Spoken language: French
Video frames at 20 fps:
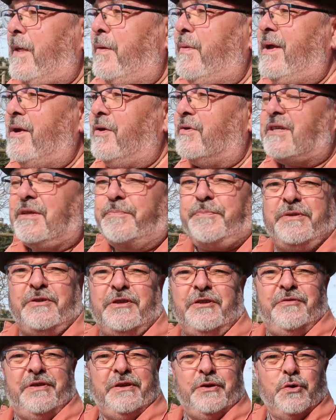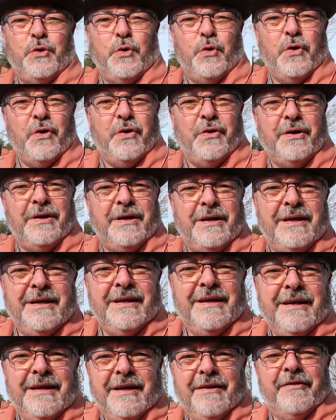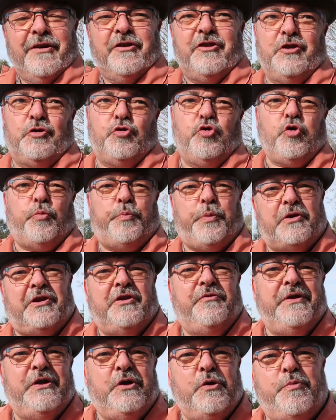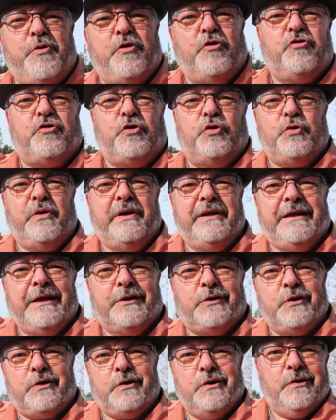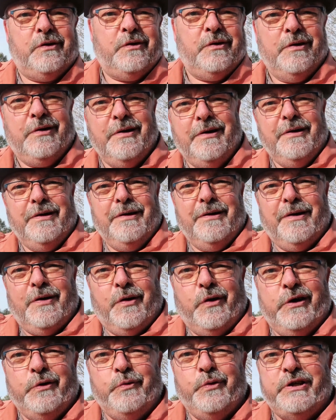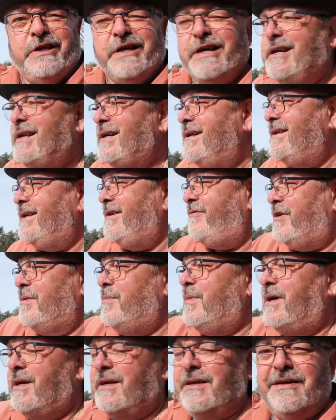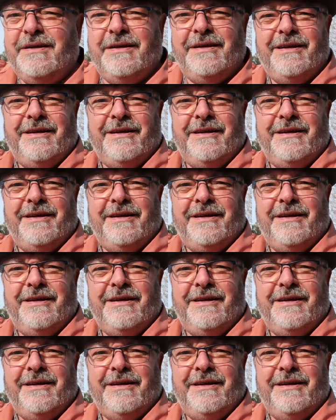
Ouais, alors cette petite vidéo, euh, hein, je dis toujours petite vidéo, puis on se retrouve avec des trucs euh, hollywoodiens, Les films. Euh,